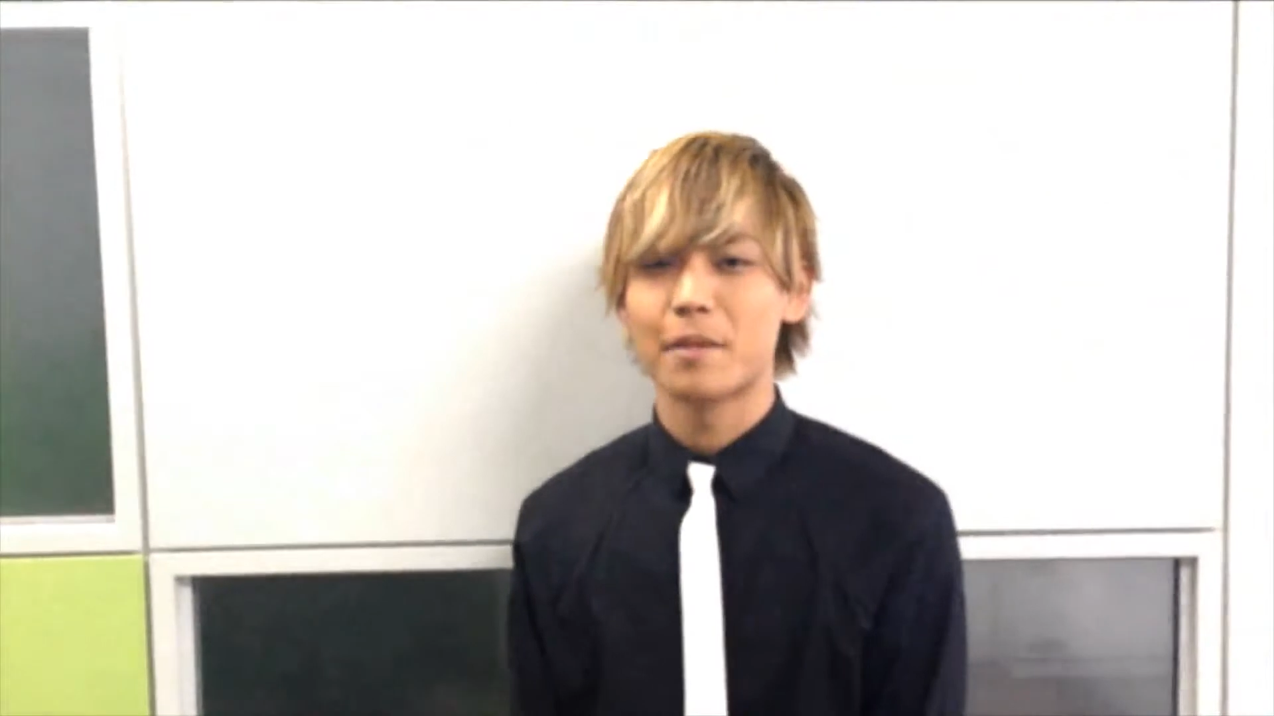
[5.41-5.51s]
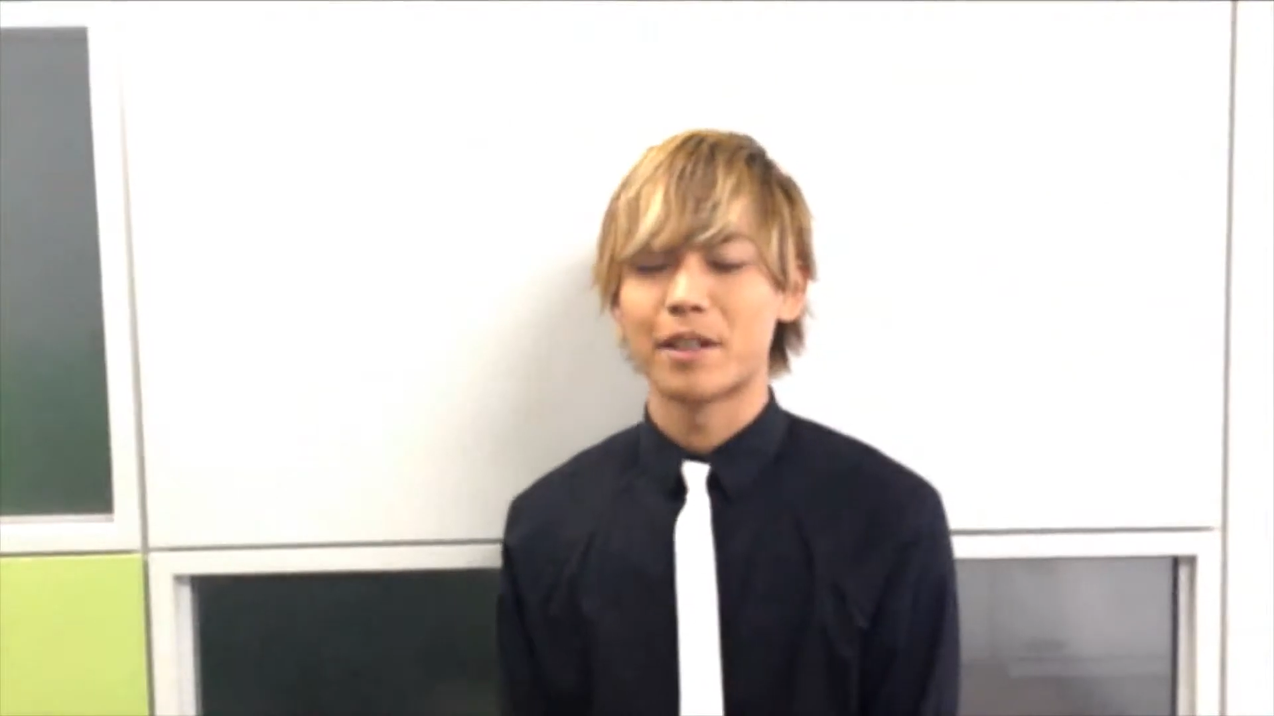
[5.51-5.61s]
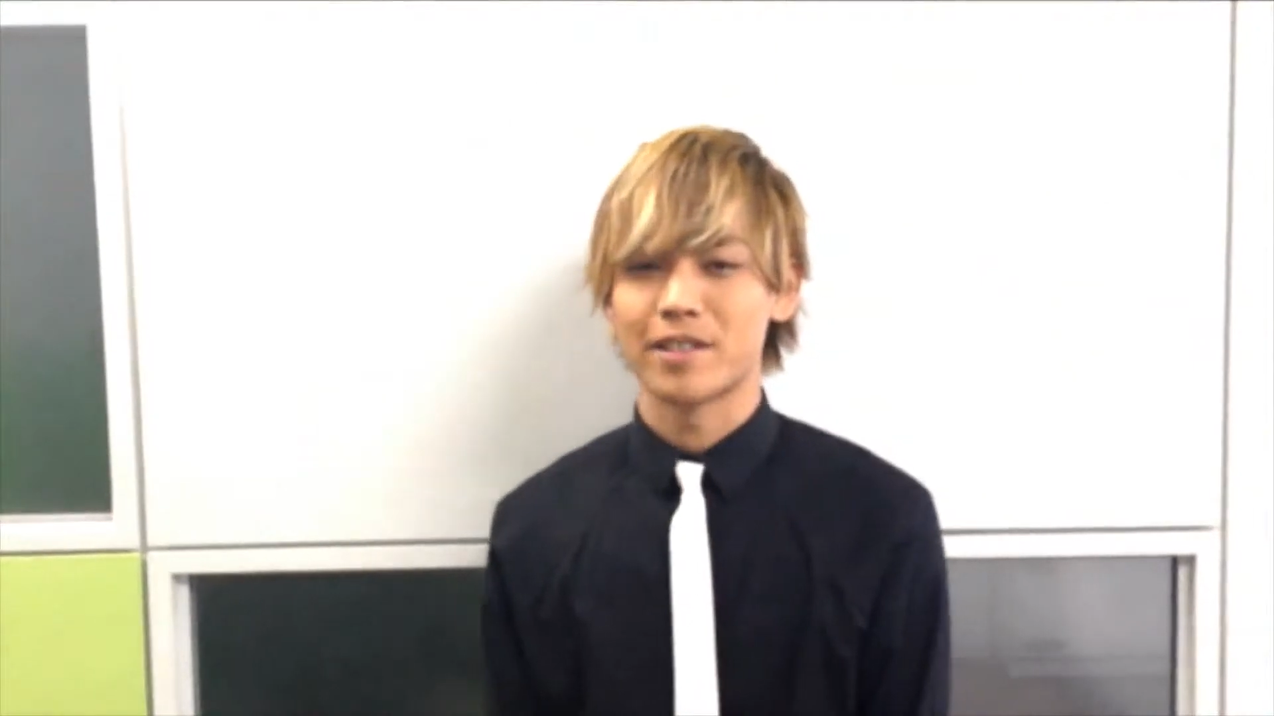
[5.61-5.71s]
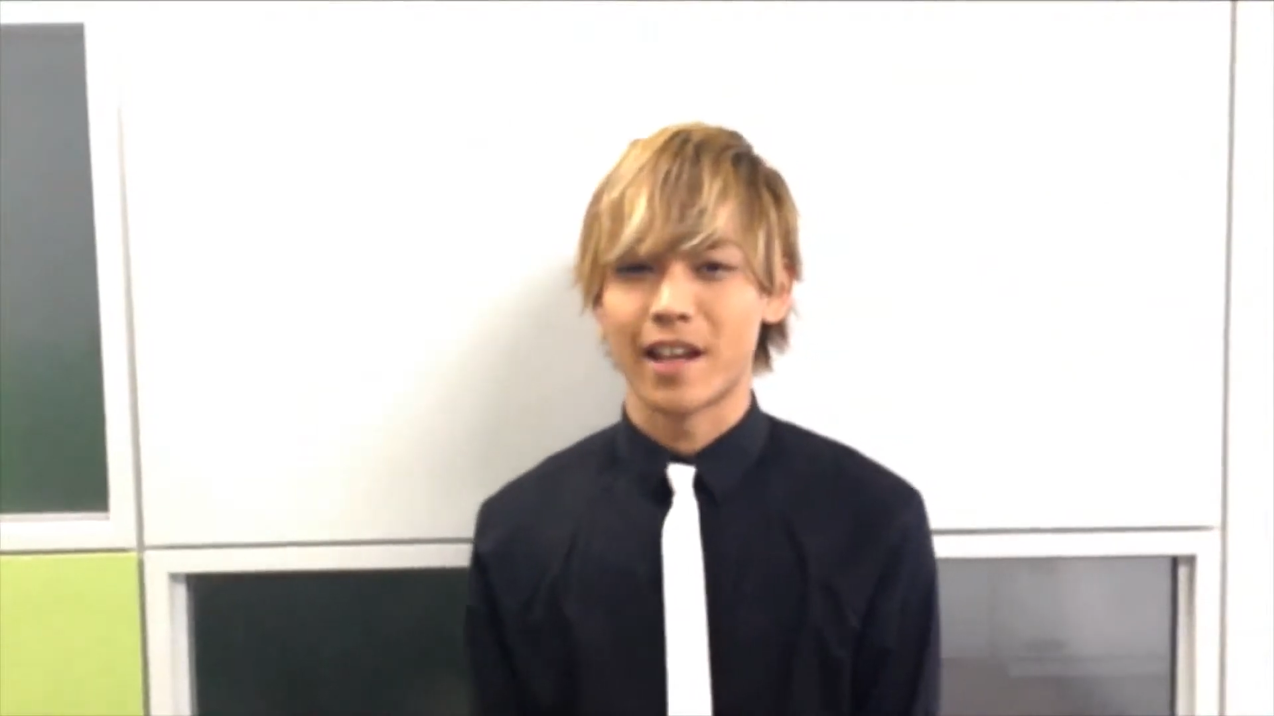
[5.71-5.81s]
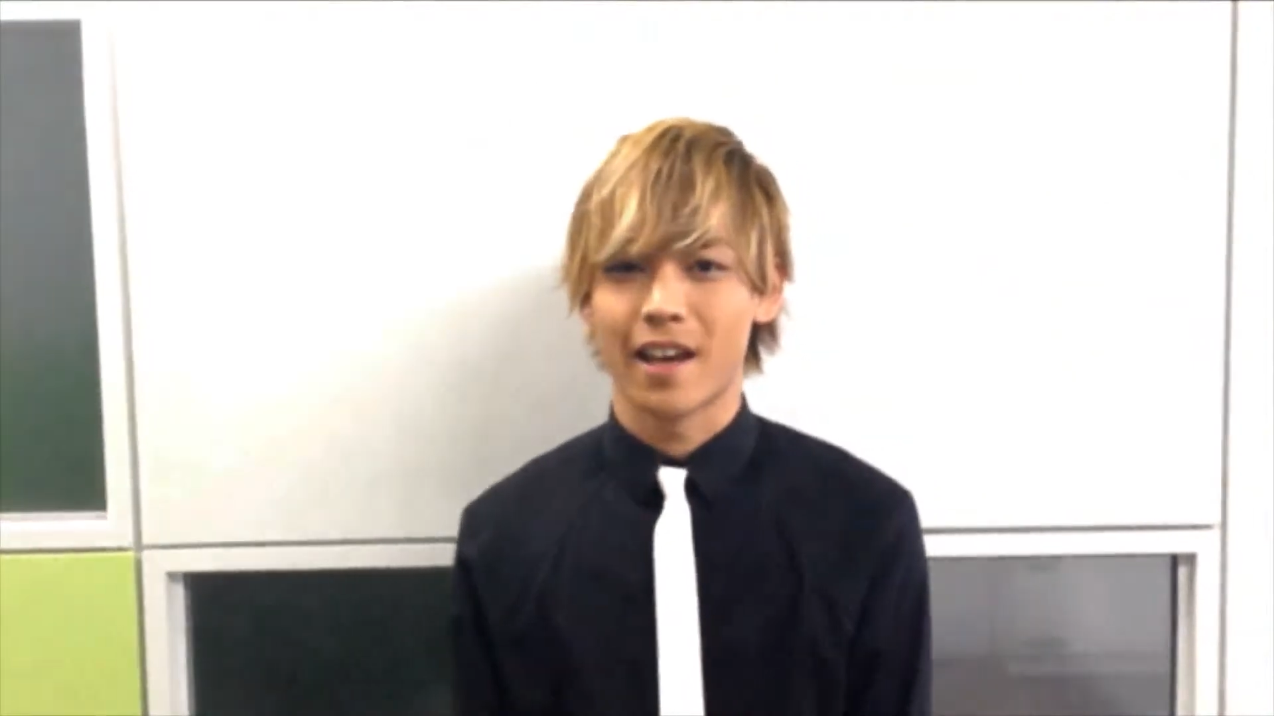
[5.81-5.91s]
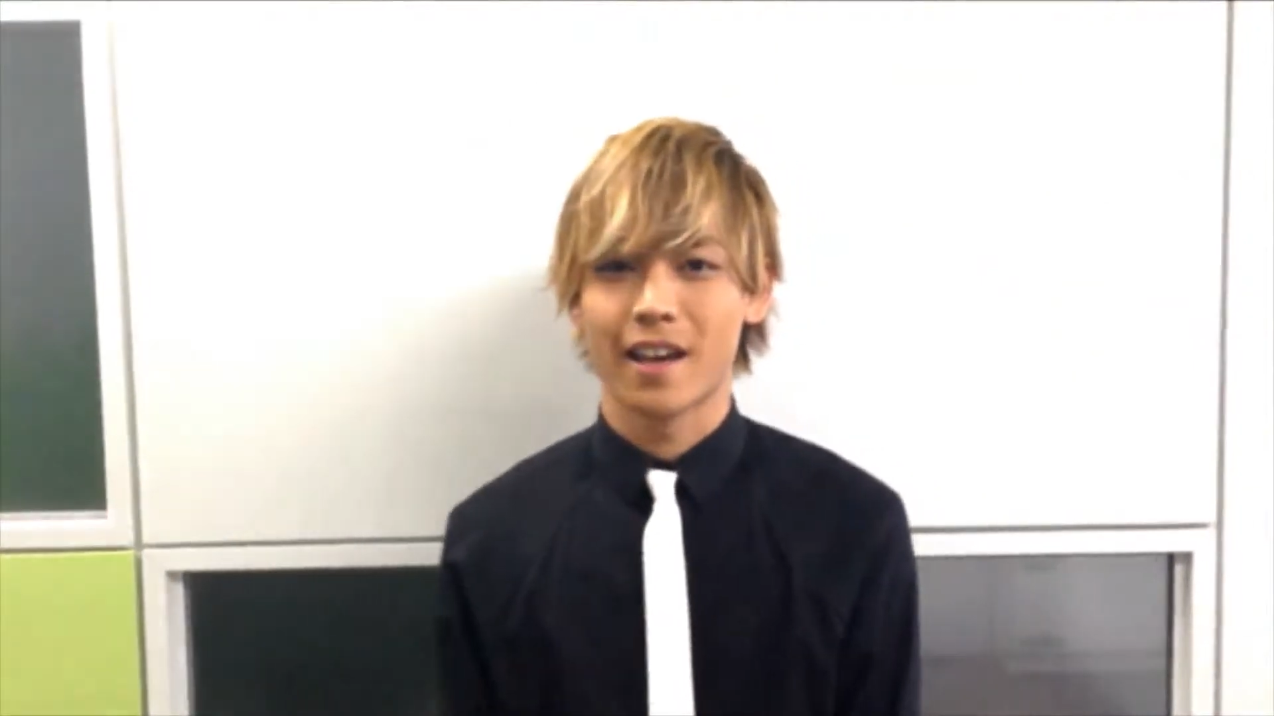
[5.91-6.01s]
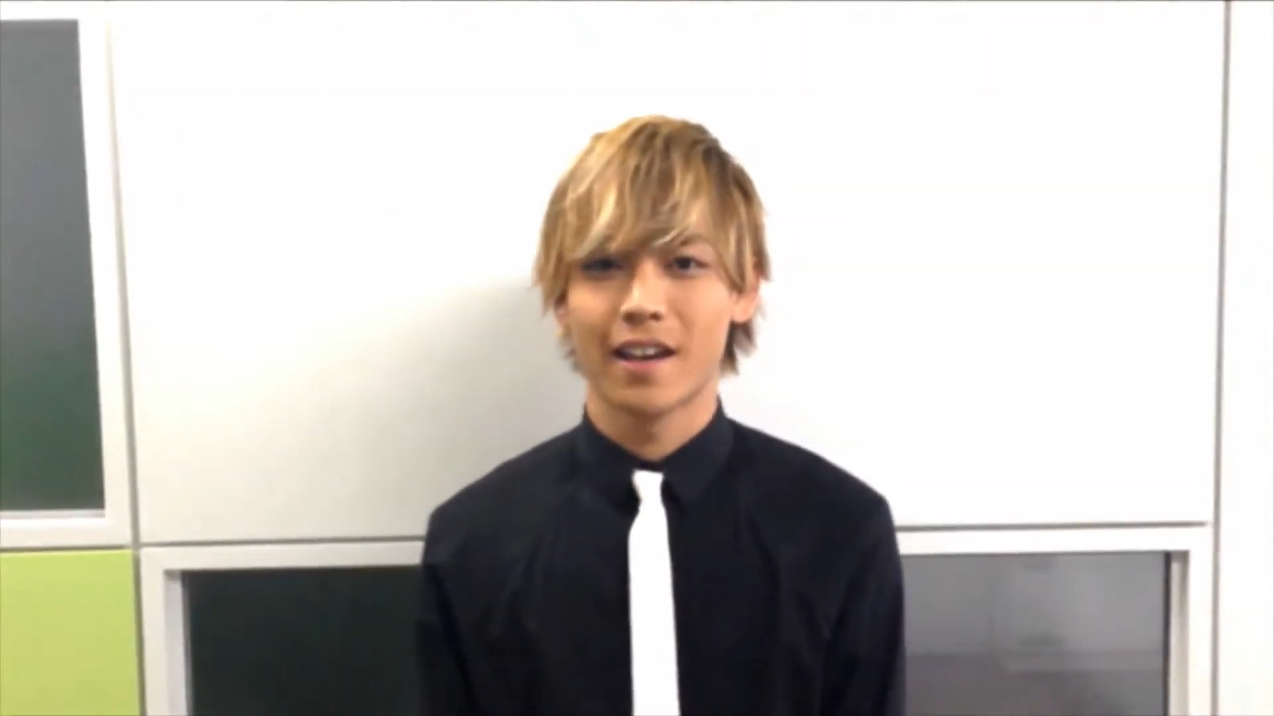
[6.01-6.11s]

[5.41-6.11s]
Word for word: いまですね